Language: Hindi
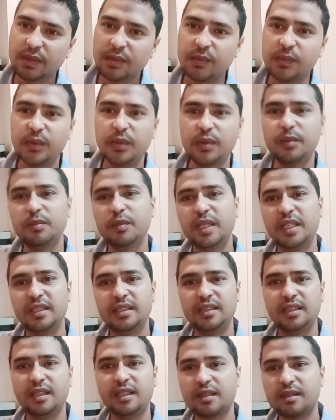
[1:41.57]
वो
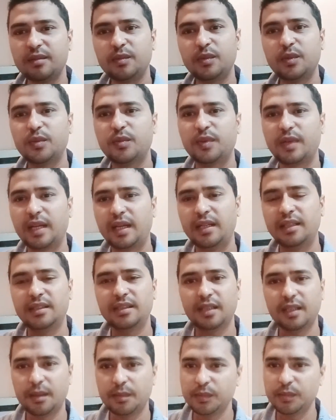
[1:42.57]
मलेशिया की वो फ्लाइट
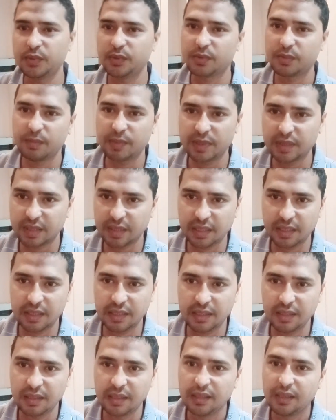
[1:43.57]
थी हम भी उसमें चले
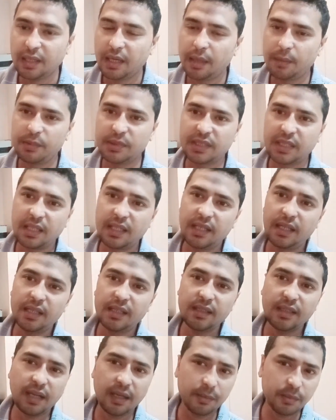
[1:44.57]
गए अब थाईलैंड
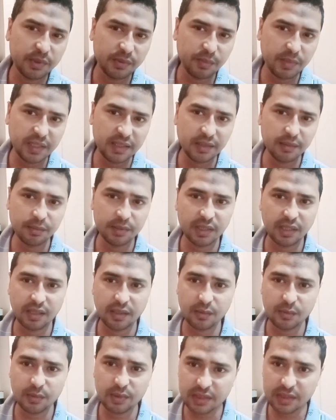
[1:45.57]
अब मैं ये बता
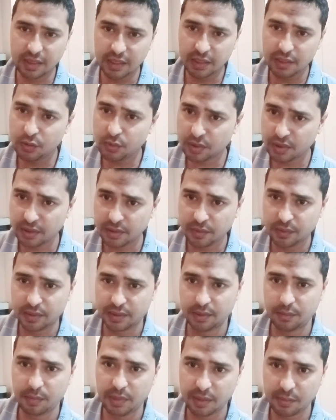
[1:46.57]
रहा हूँ कि ये जो
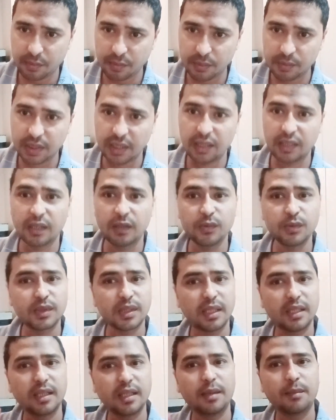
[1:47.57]
सिचुएशन मैं आपको बताने लगा
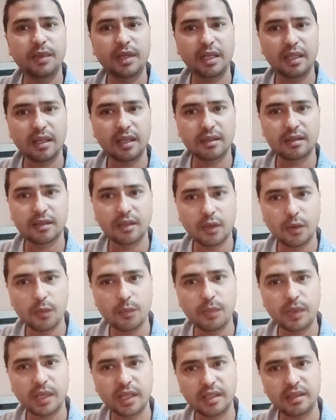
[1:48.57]
चाहे आप इंडिया से आओ
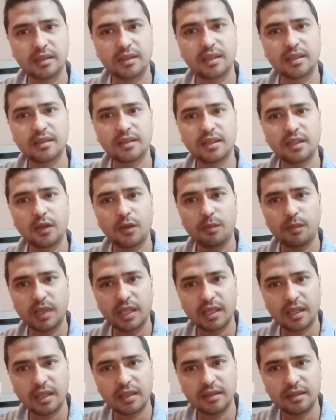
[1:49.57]
पाकिस्तान से आओ
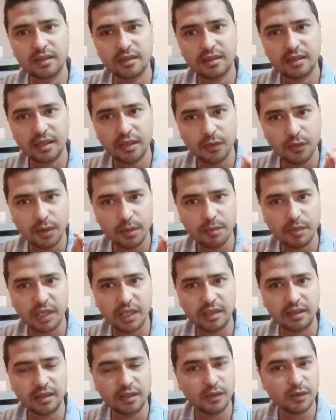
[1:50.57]
बांग्लादेश से आओ
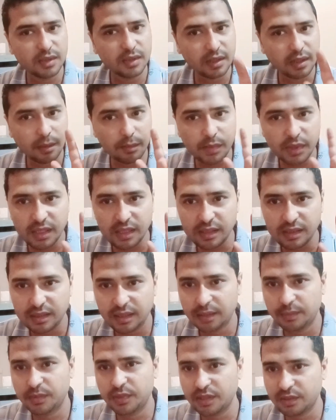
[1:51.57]
नेपाल से आओ सब की
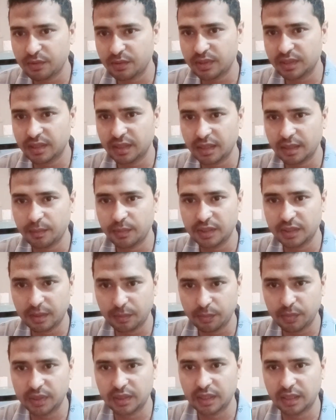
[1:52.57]
सेम सिचुएशन है मैं
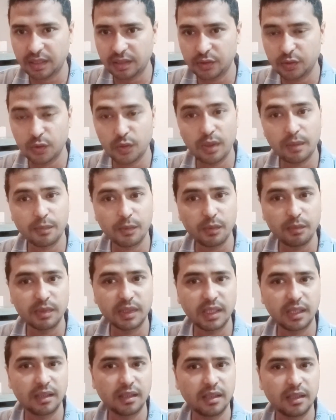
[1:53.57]
जब बता जो आपको
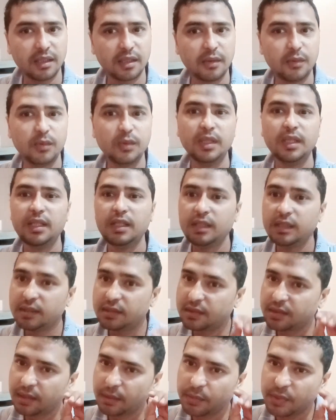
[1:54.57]
बताने लगा
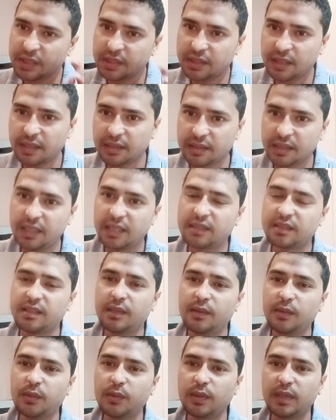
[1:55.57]
सब सबके साथ ही ऐसा
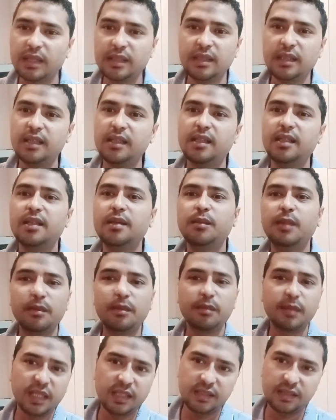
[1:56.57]
हो रहा है ये नहीं कि मैं
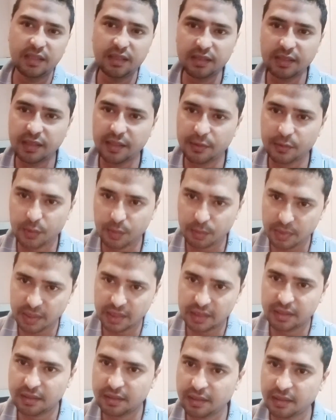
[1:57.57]
मलेशिया से आया हूँ तो मेरे
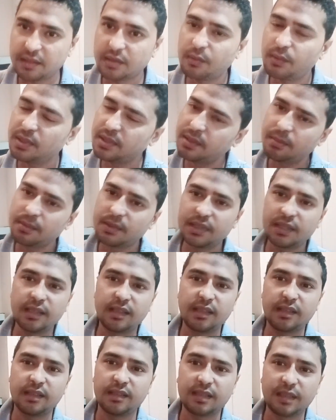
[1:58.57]
साथ ऐसा हुआ सबके
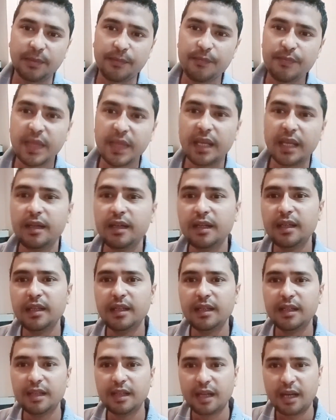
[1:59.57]
साथ ऐसा है
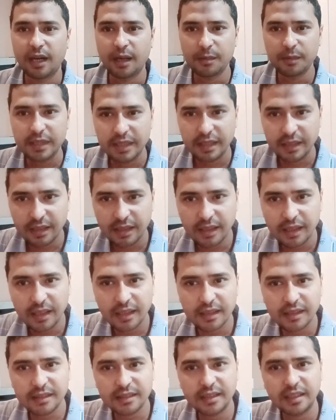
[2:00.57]
अब ये है
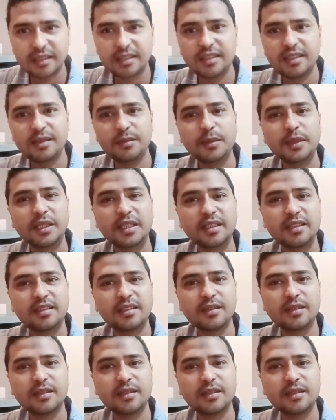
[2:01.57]
कि जैसे इमिग्रेशन